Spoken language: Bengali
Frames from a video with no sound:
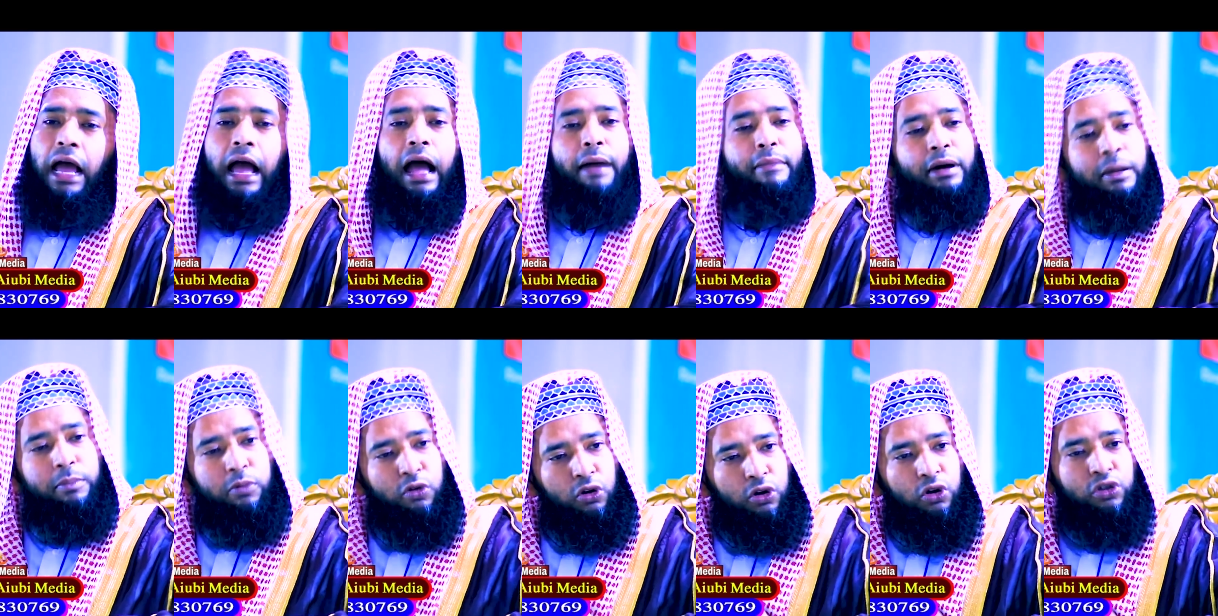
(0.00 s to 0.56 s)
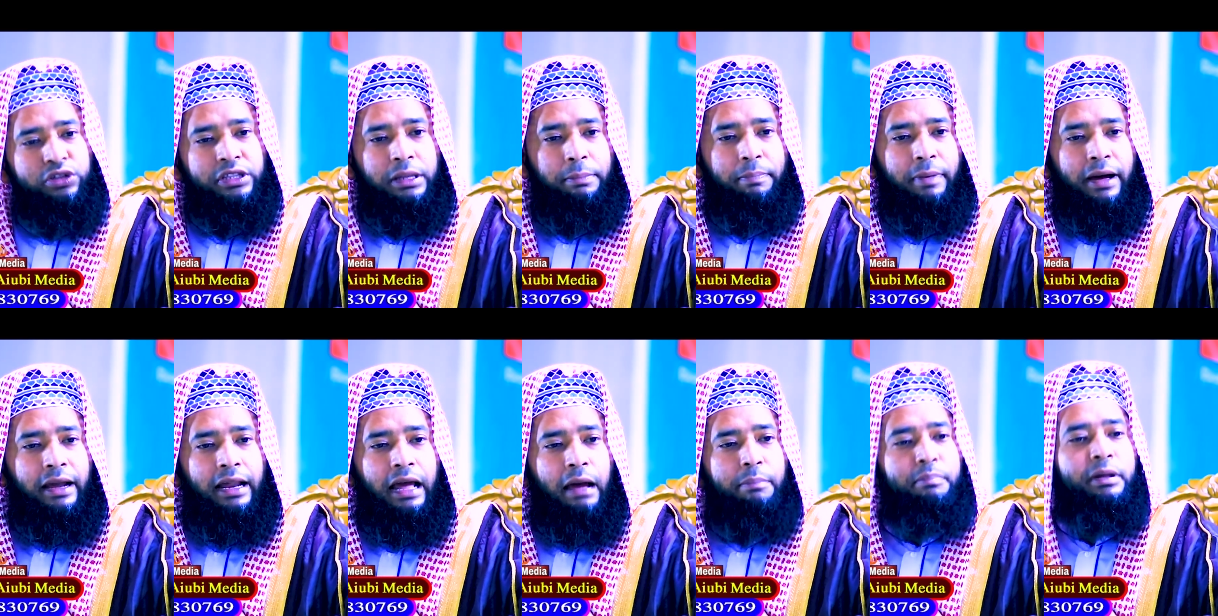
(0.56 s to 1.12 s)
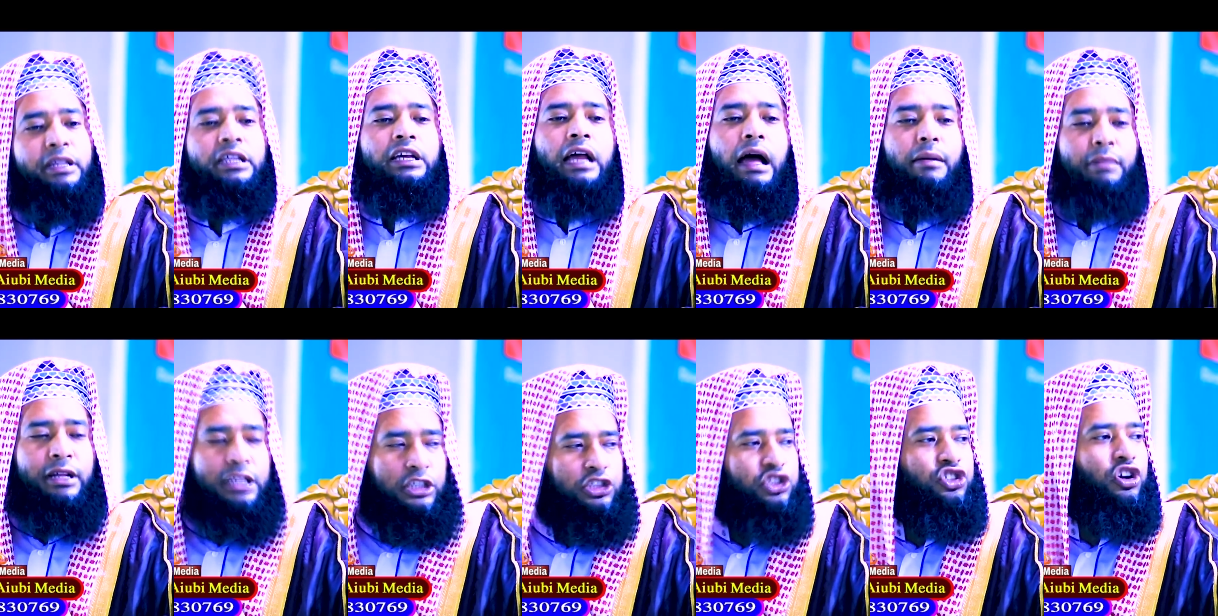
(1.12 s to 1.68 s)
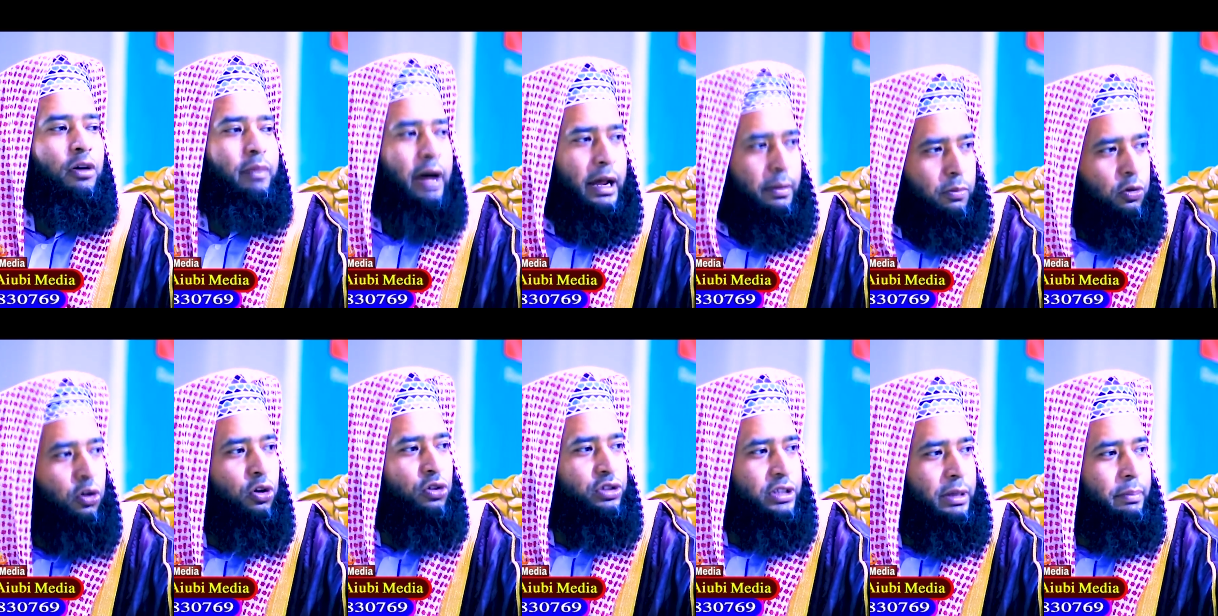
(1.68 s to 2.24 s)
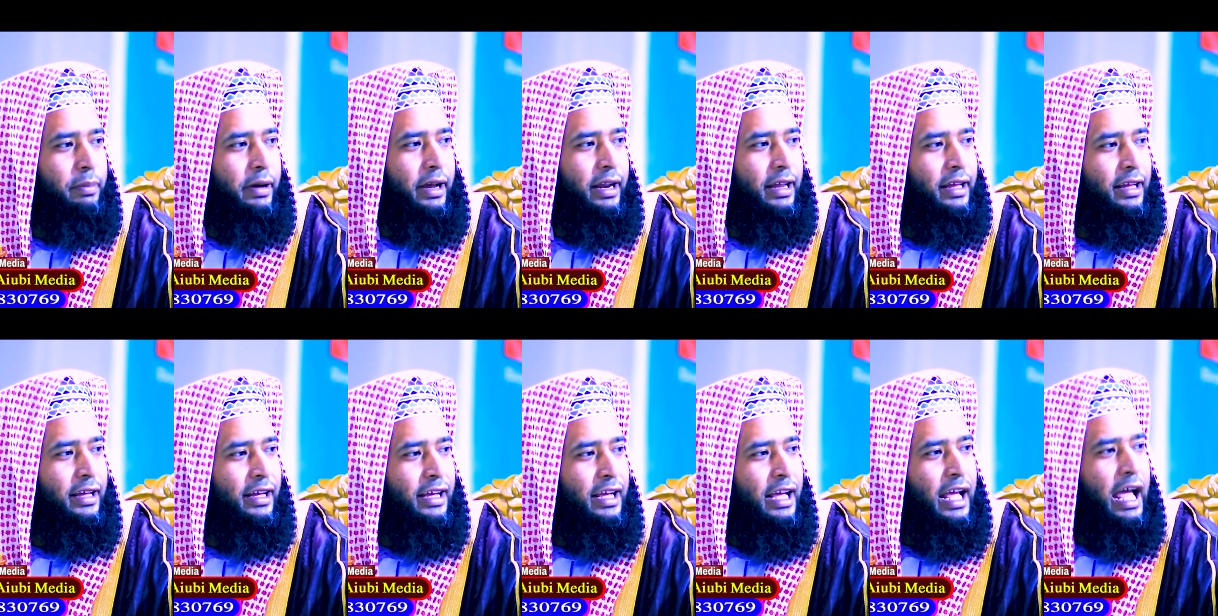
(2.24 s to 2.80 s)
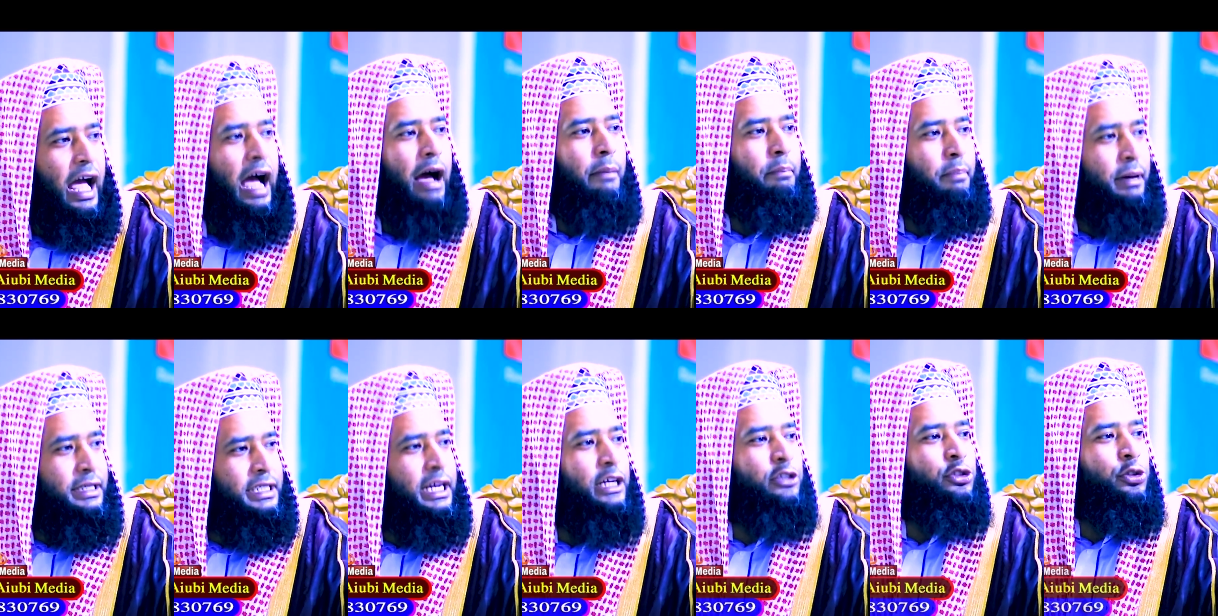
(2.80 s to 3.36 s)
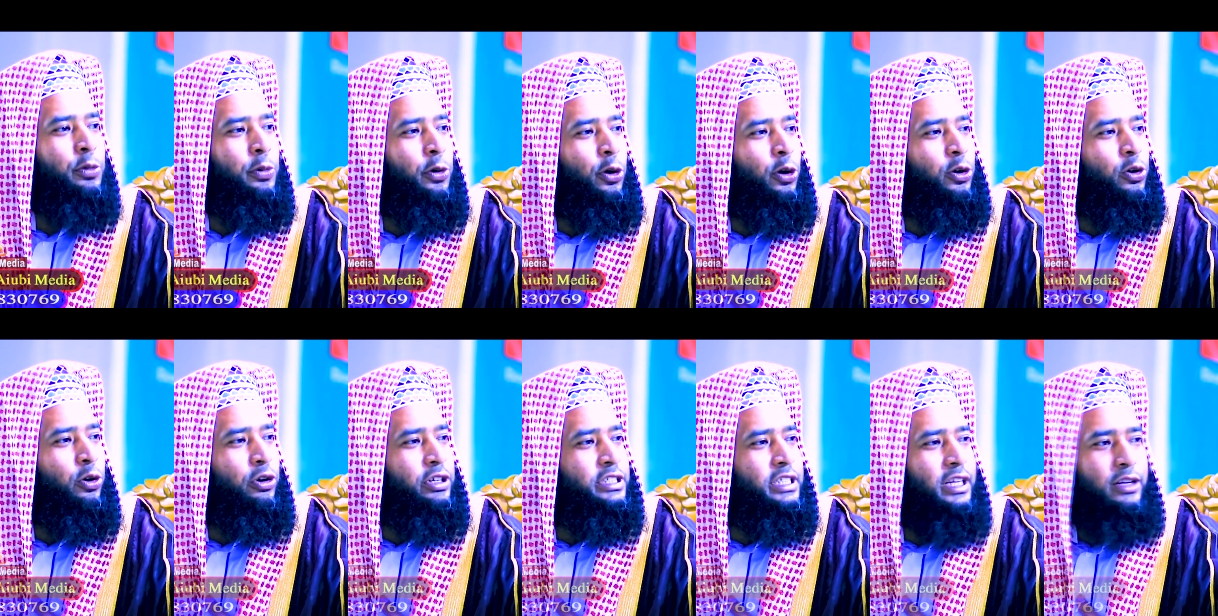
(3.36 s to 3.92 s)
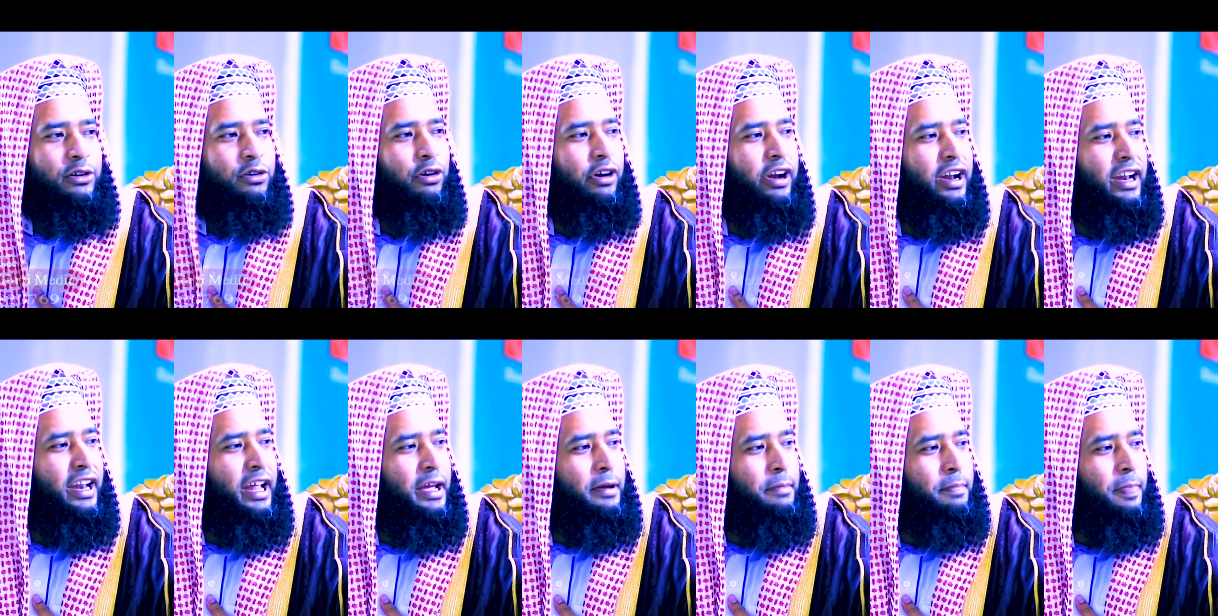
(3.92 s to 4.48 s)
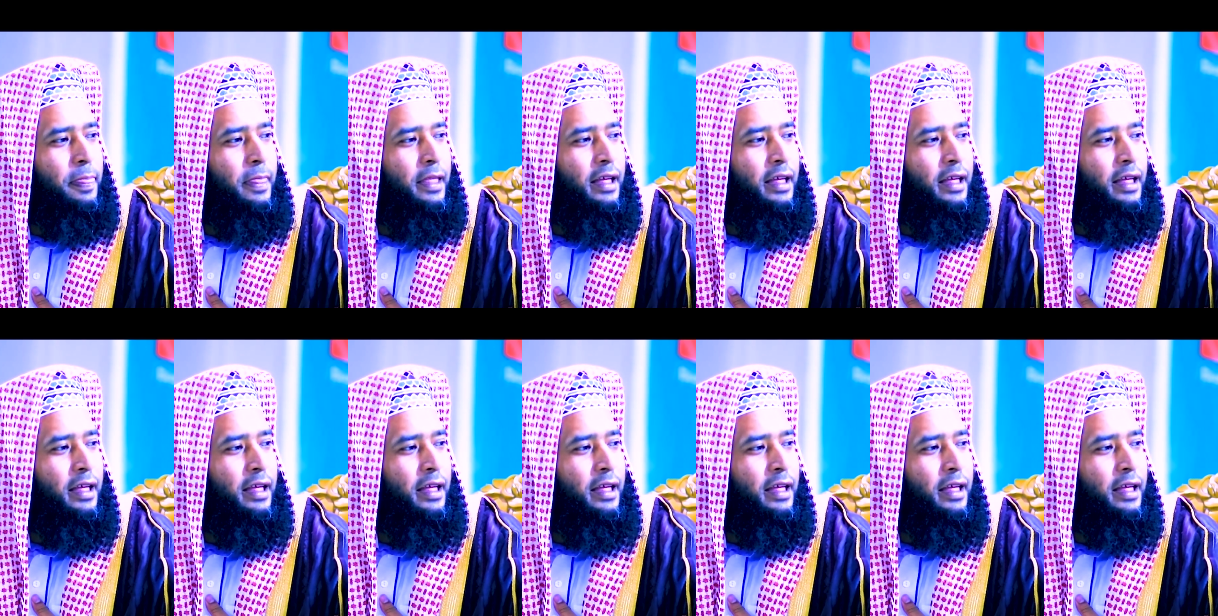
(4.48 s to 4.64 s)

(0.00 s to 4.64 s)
আমার ভুল হতে পারে আপনাদের আমাদের সবার ভুল হতে পারে আব্বাজান তো ভুল করেছেন করেন নাই